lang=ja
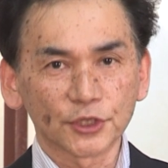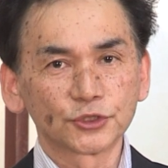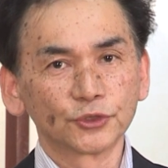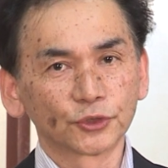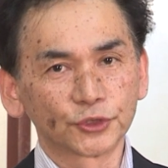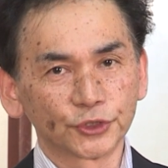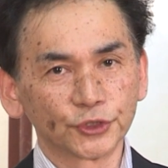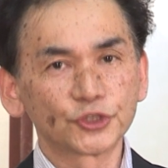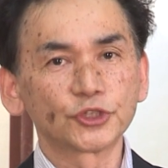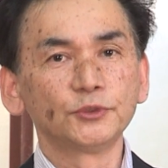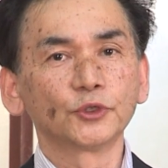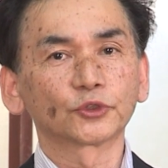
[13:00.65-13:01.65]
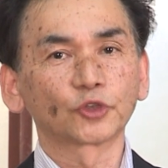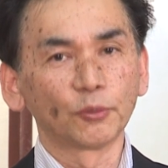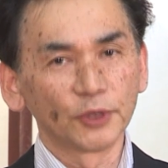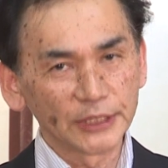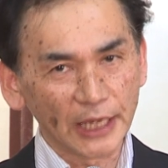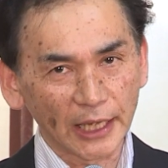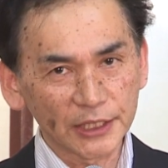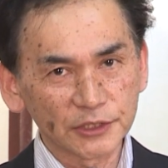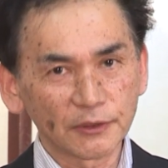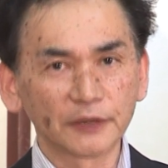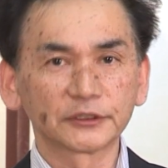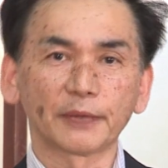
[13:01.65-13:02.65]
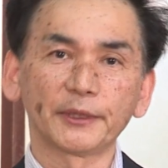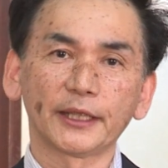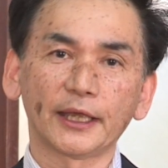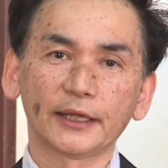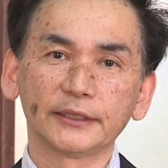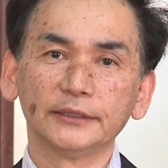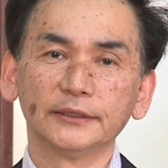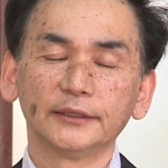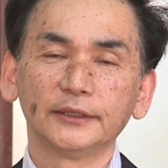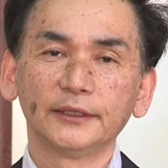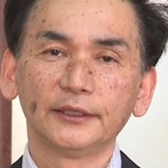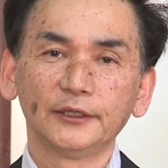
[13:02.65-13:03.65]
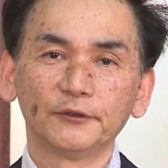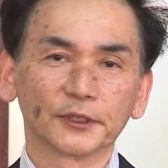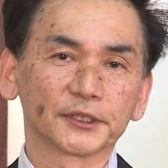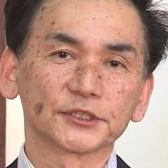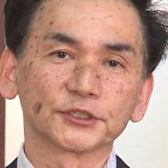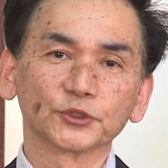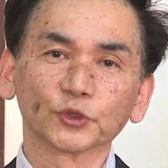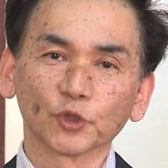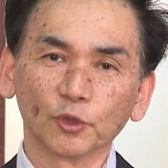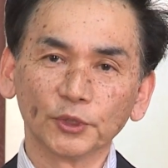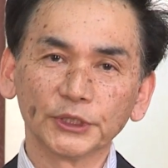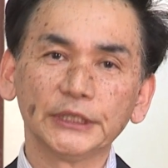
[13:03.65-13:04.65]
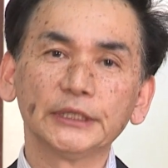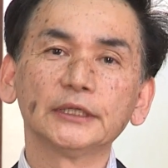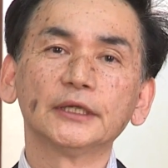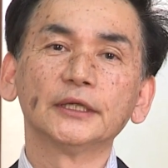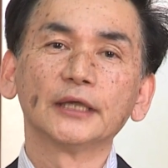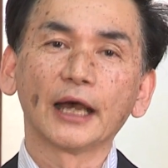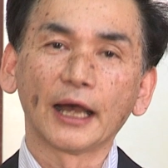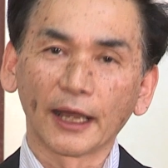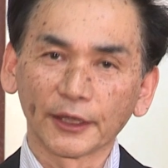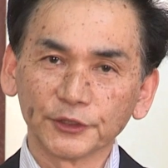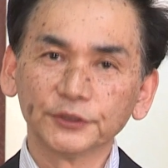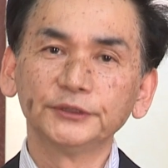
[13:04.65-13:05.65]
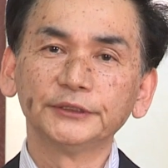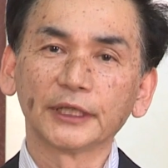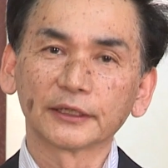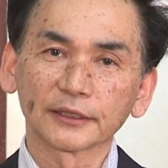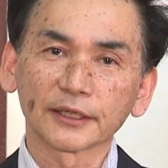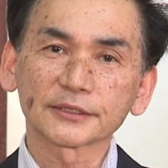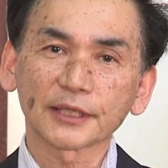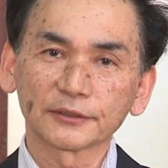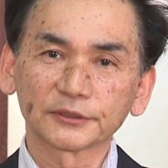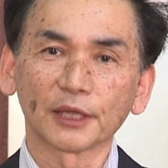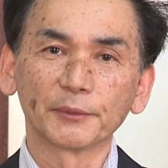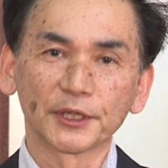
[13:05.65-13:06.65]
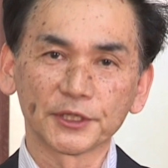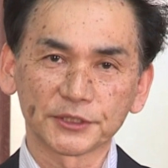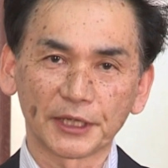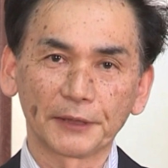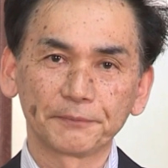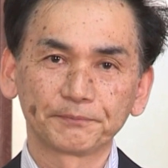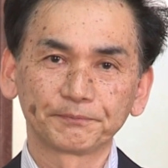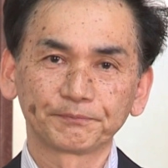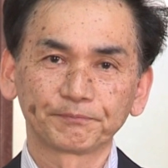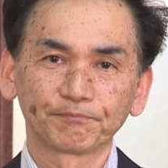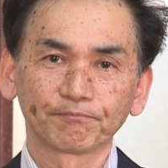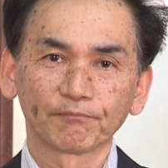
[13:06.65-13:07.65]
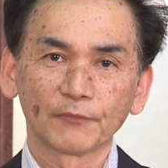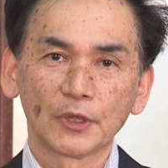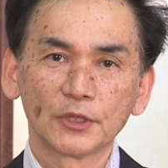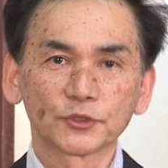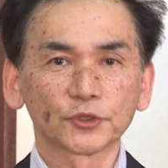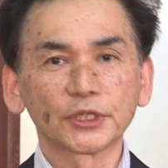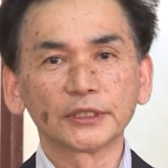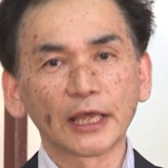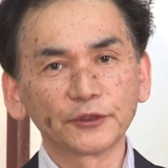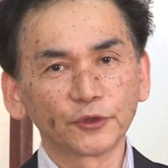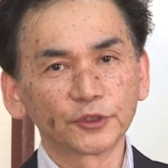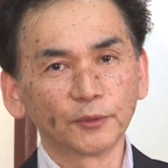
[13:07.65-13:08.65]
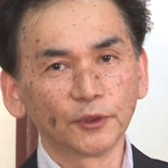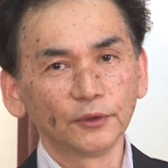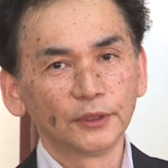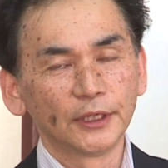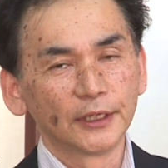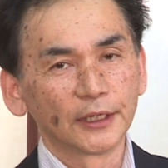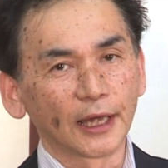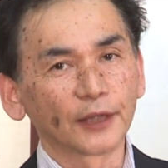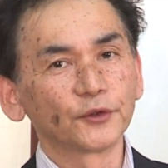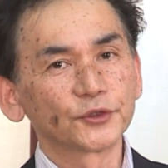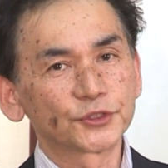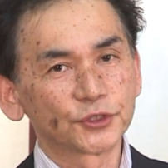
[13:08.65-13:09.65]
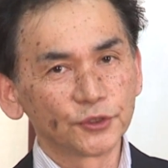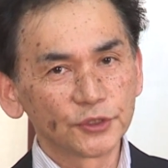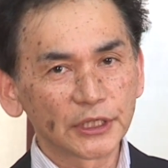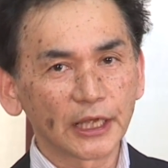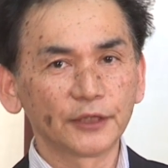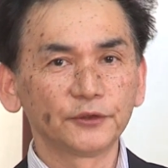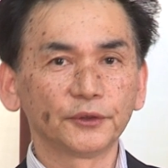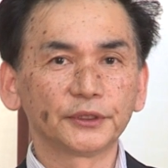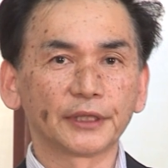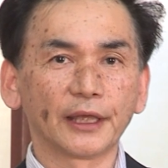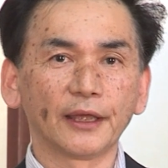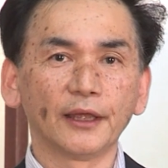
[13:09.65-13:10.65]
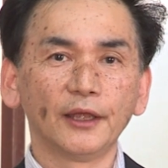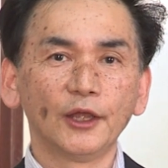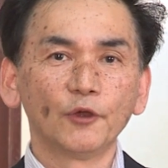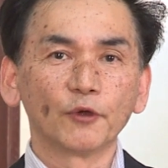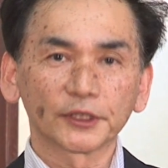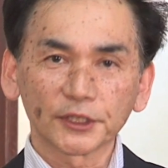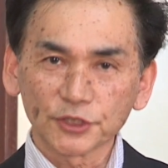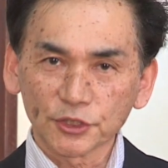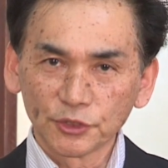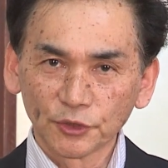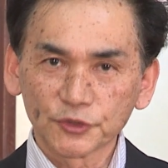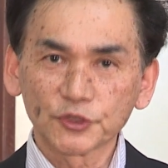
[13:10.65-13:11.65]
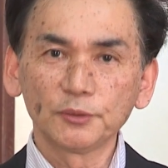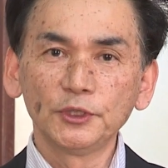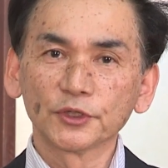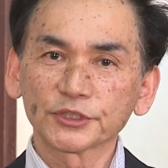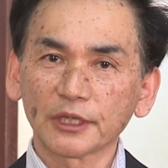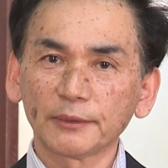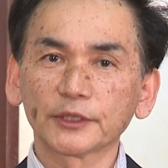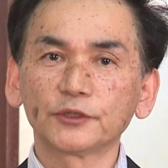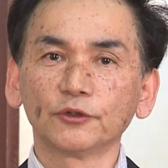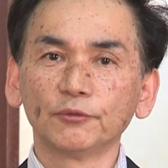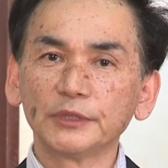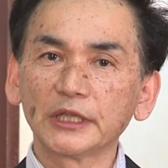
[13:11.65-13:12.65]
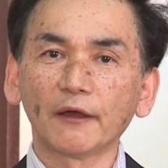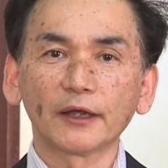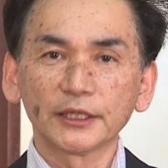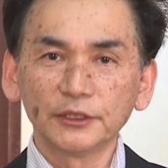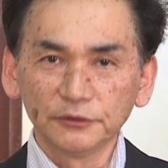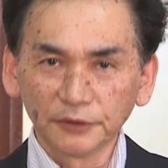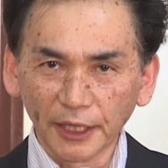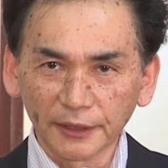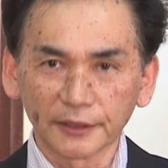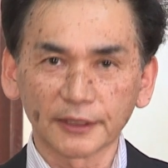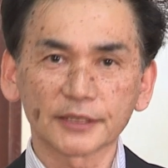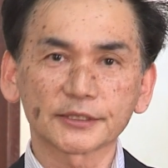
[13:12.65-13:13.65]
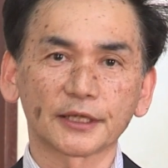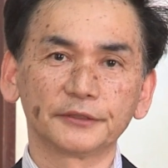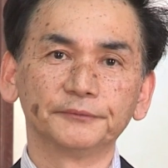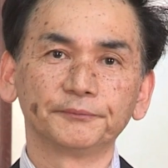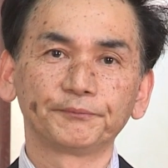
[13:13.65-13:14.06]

たちの苦しみを共に味わうためであり私と共に歩んでくださるためでしたそして何よりもあの十字架において私たちの罪の裁きを身代わりに受けてくださる